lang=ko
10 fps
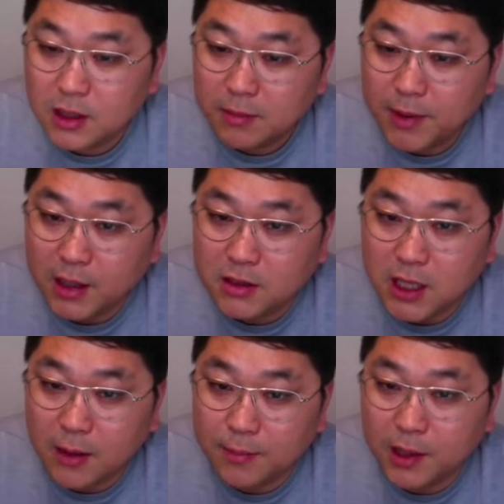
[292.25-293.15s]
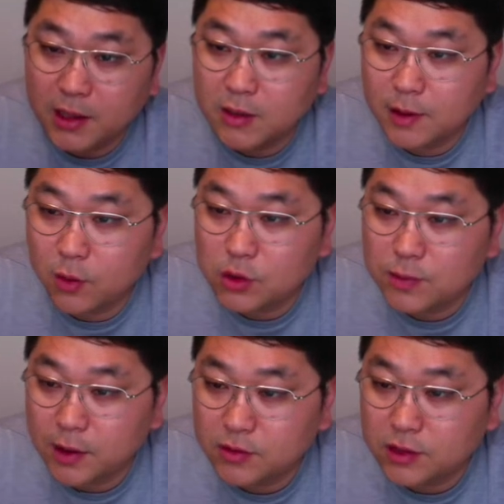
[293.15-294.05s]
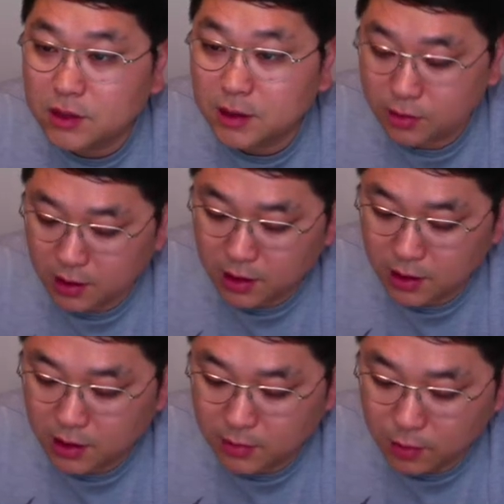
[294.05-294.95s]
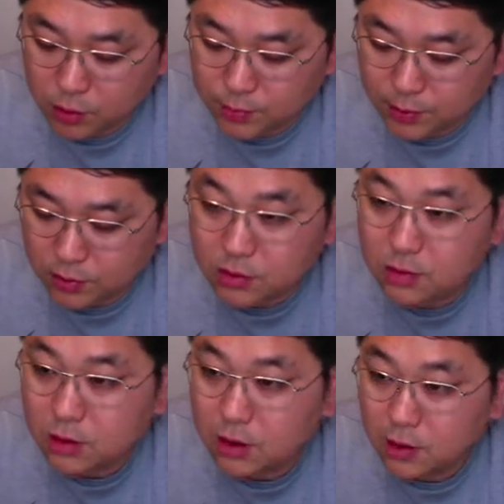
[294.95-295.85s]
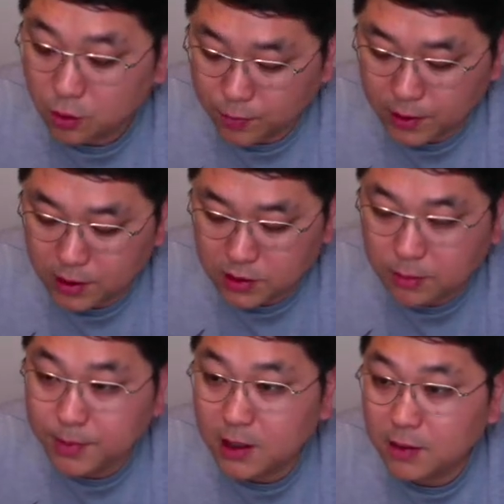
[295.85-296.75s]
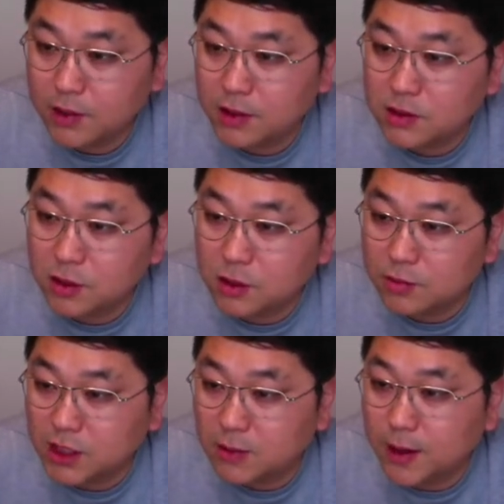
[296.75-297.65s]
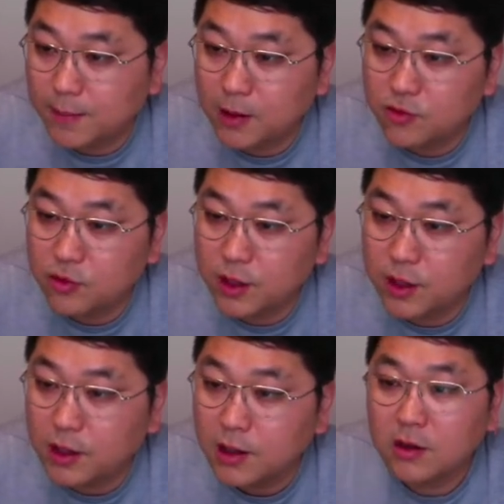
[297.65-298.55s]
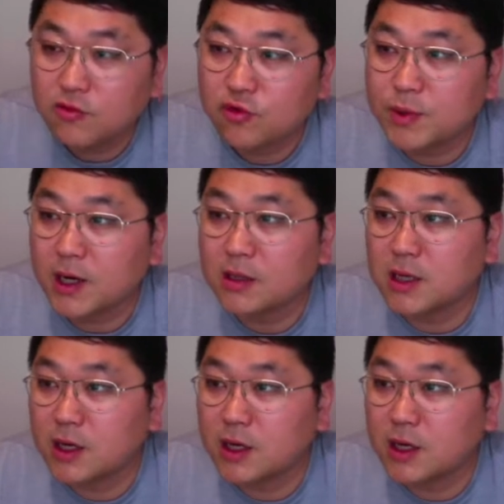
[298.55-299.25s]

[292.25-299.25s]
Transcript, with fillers: 1 250파운드이기 때문에 250파운드 곱하기 점파 하면 되겠죠. 그럼 200파운드에 구입이 가능한